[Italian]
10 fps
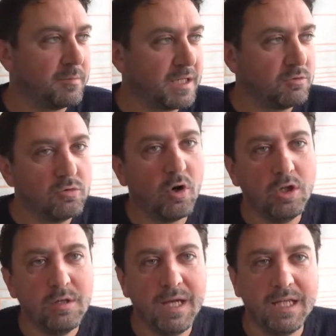perché tu,
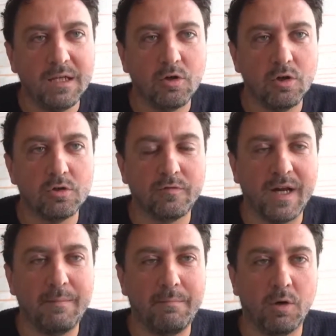ogni medico
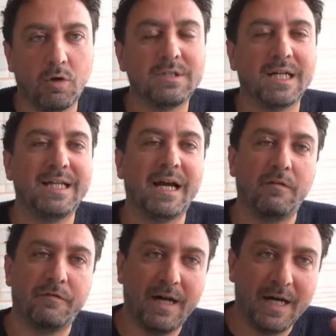dovrebbe, oltre a dare il
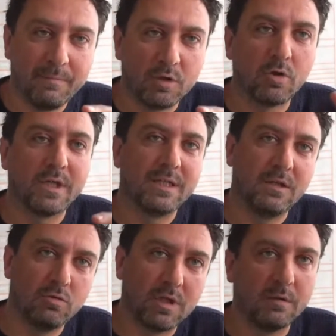farmaco che ti
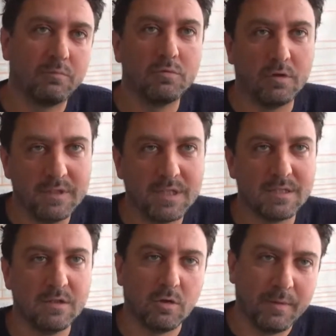aiuta dal punto di vista
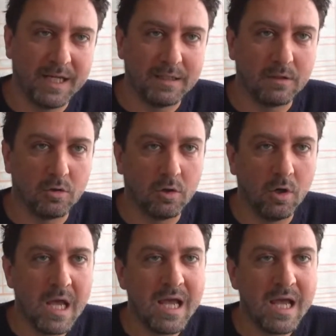sintomatico,